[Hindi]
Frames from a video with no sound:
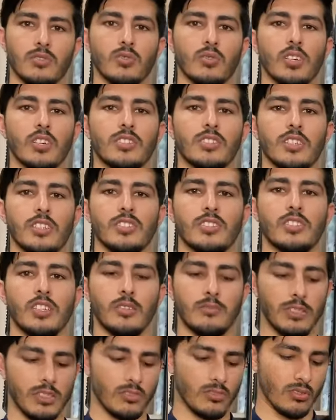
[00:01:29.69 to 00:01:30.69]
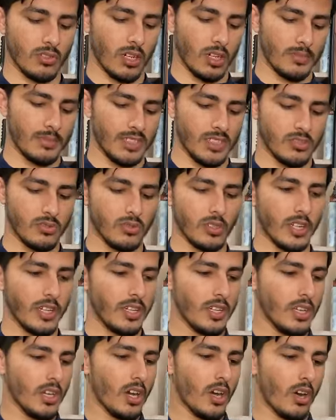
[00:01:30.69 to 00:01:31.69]
थोड़ा चेंज था अभी तो अपडेट हुआ
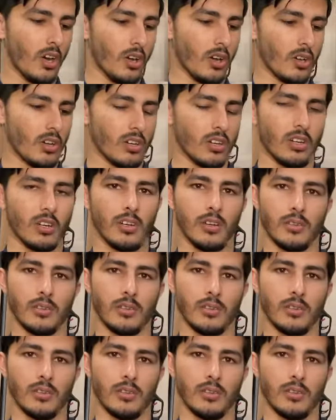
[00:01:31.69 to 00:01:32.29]
है और